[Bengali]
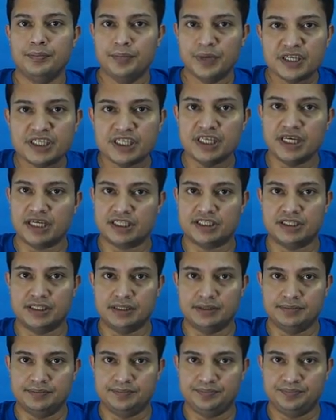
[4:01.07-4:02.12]
বেশি আসে
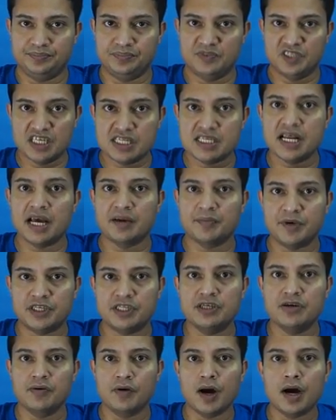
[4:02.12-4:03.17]
ডিসলাইক
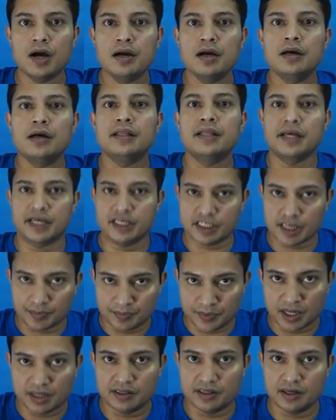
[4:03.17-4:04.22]
বেশি হওয়া থেকে
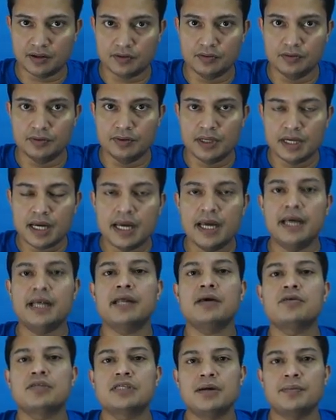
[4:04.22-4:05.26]
সাবধান থাকুন
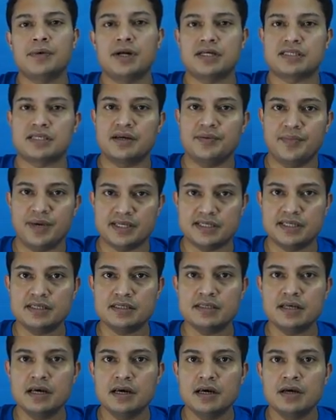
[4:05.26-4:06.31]
এটাই হচ্ছে আমার আজকের মেসেজ
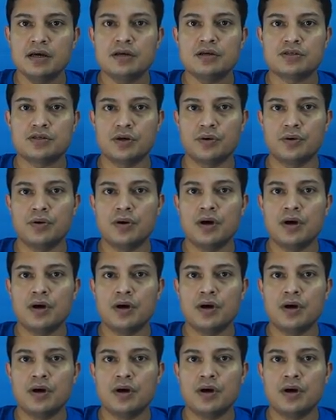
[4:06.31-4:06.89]
সো